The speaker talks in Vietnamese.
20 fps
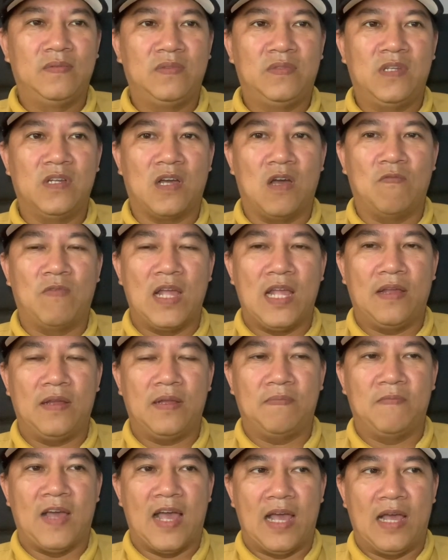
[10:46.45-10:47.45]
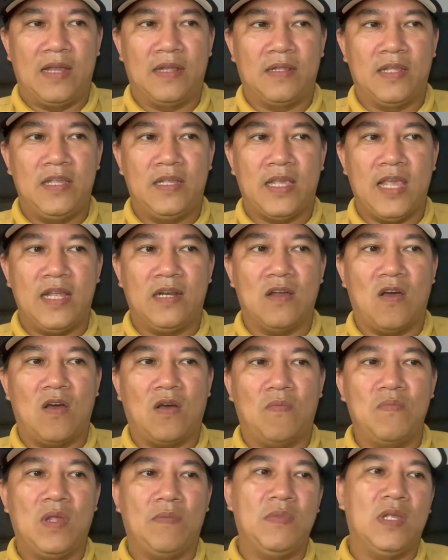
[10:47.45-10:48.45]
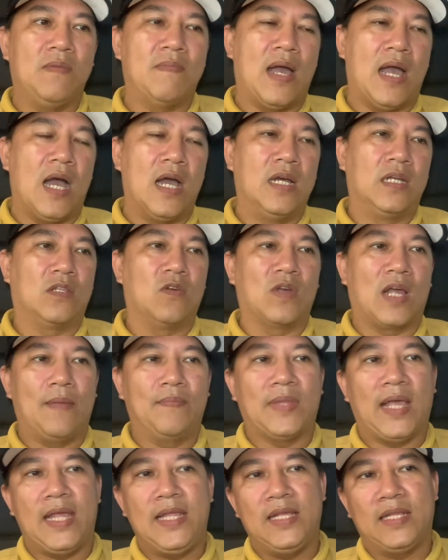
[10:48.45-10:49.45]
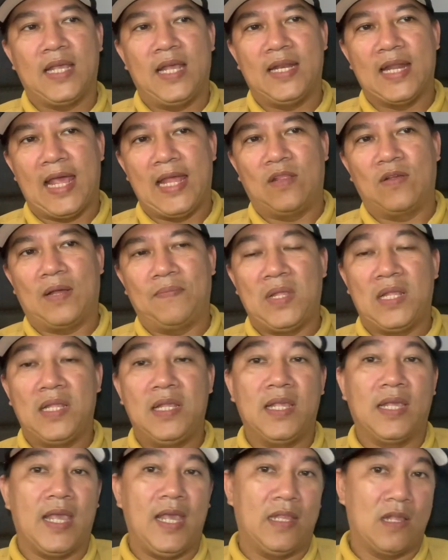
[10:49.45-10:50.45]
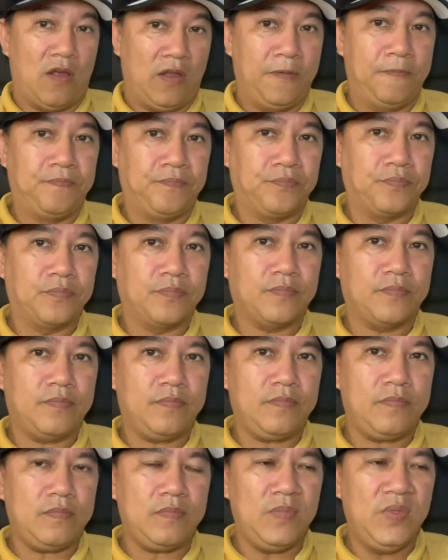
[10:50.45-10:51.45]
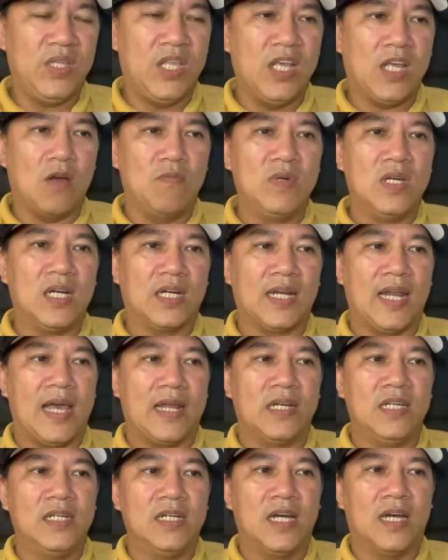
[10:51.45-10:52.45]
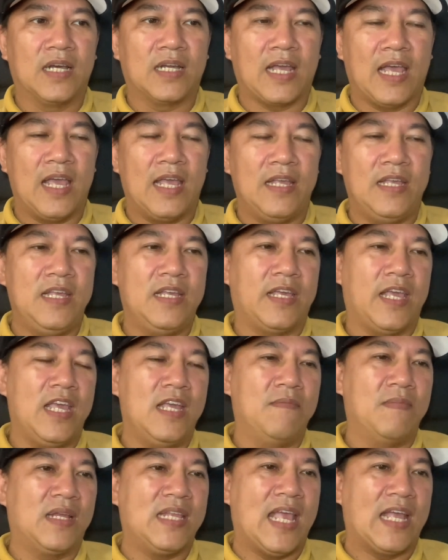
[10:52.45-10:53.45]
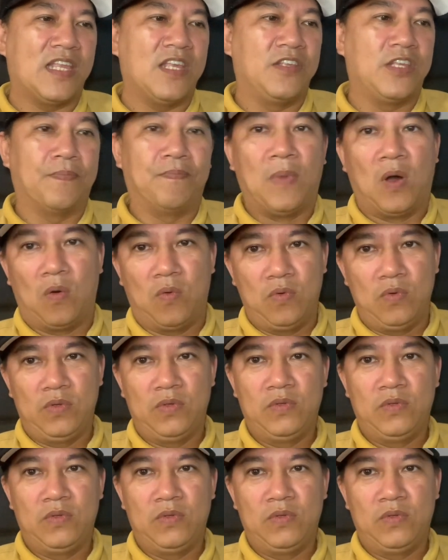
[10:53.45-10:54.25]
chứ không phải và ý kiến đó cũng giống như mà ừ tôi cảm thấy như thế này tôi cảm thấy như thế kia thôi chứ không được là đưa cái ý kiến mà dạng như chụp mũ